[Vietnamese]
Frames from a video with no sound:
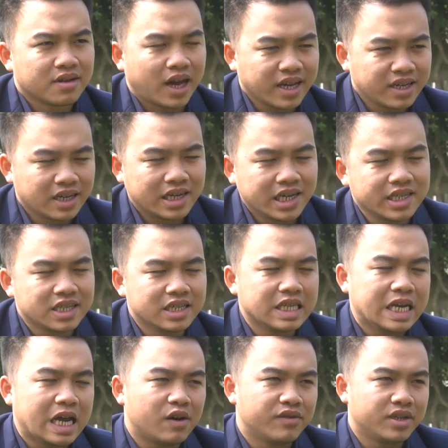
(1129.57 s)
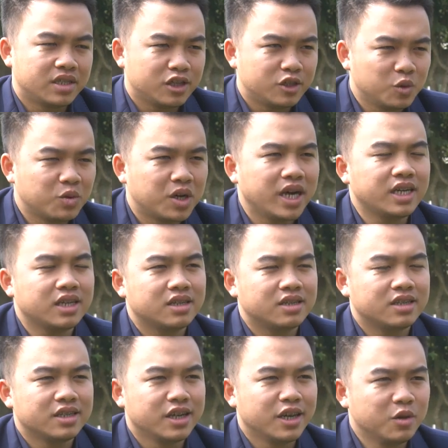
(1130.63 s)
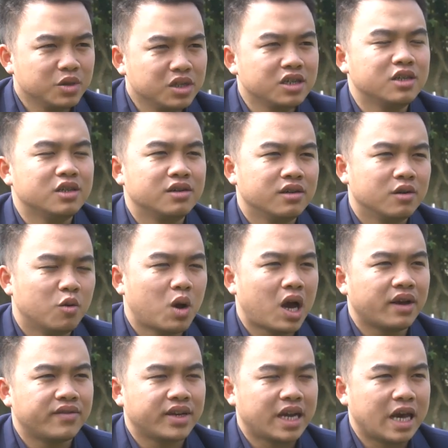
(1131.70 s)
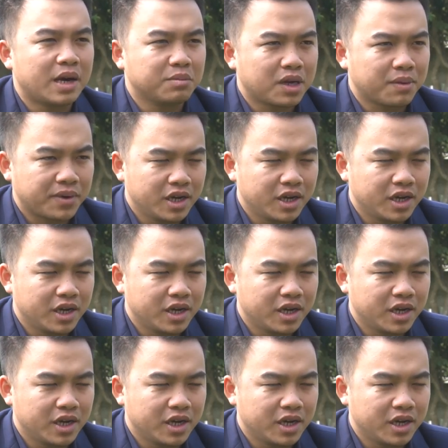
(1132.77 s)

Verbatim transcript: Anh nhận định như thế nào về trận chung kết nếu như u hai hai Việt Nam gặp